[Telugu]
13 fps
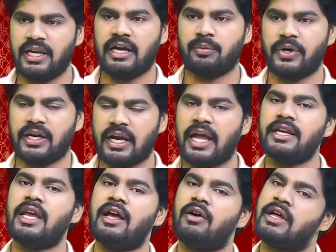చేయలేకపోయా
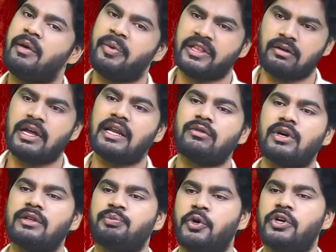కానీ ఆ పెద్దవాళ్ళకి కూడా